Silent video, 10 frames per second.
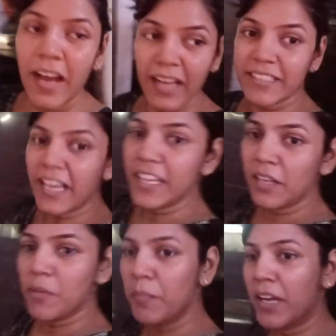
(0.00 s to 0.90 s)
आज खाएंगे
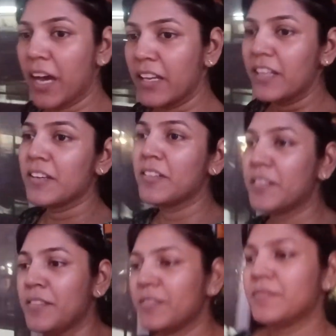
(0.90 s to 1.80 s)
मम्मी खारी
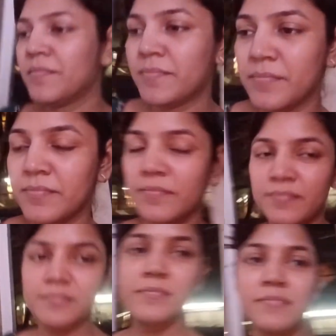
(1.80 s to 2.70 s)

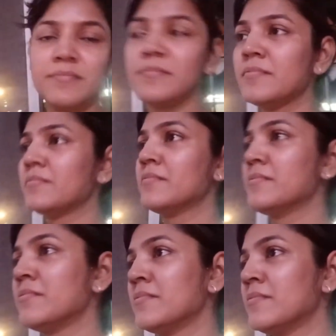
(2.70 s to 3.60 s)
कितना खाऊं मेरा पेट
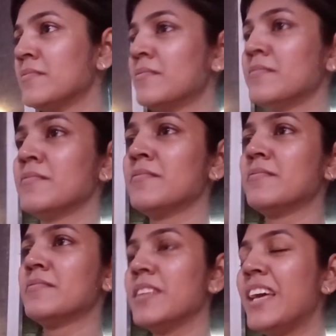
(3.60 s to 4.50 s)

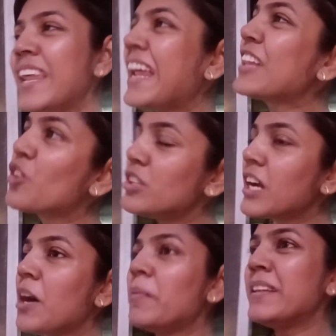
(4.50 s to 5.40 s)
अरे रात को
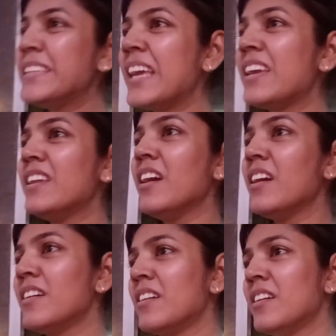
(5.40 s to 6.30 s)
जगह बन जाएगी ना
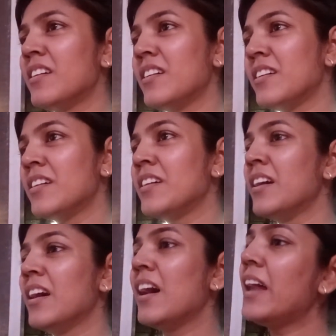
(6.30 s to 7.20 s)

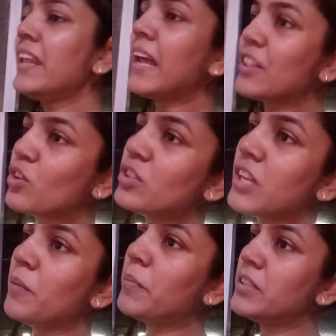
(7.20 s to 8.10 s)
अरे रात को
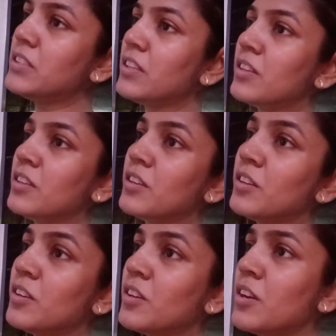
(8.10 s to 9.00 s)
जगह बन
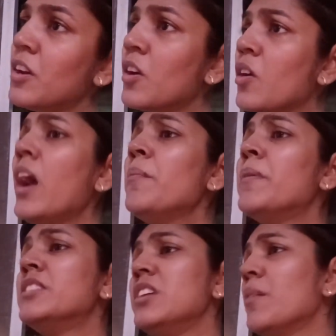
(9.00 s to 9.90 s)
कहा
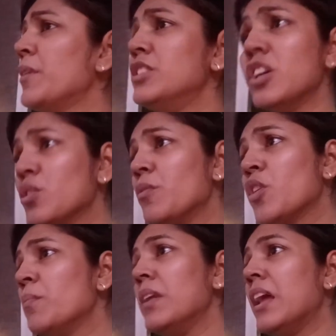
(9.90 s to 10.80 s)
भजिया भजिया तो मेरे
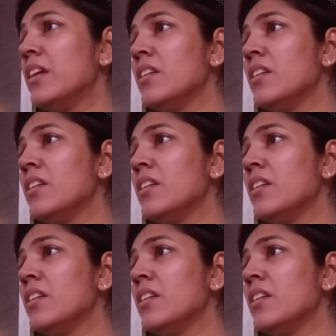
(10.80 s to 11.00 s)
को मिला ही